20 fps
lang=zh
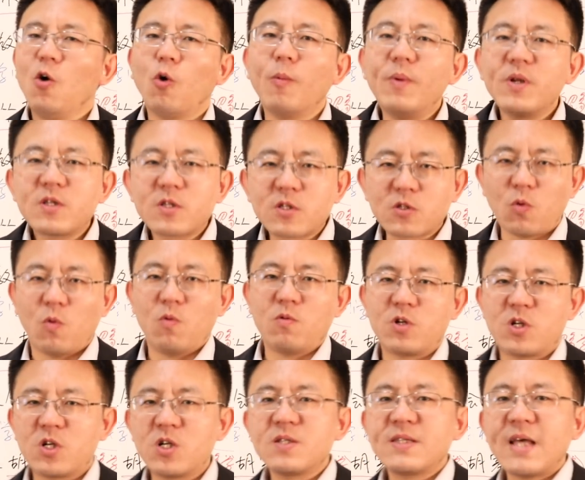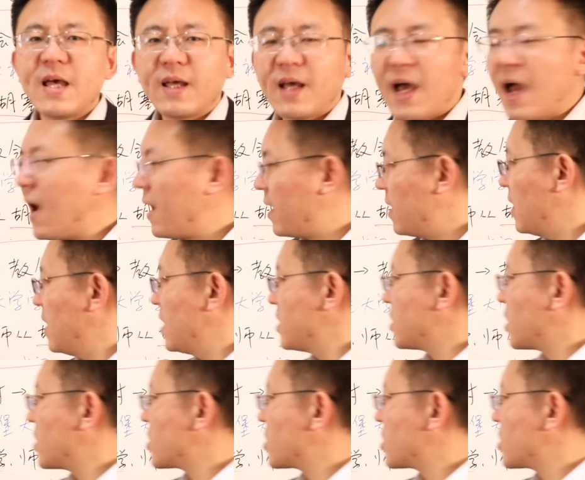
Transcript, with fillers: 我们总是在看这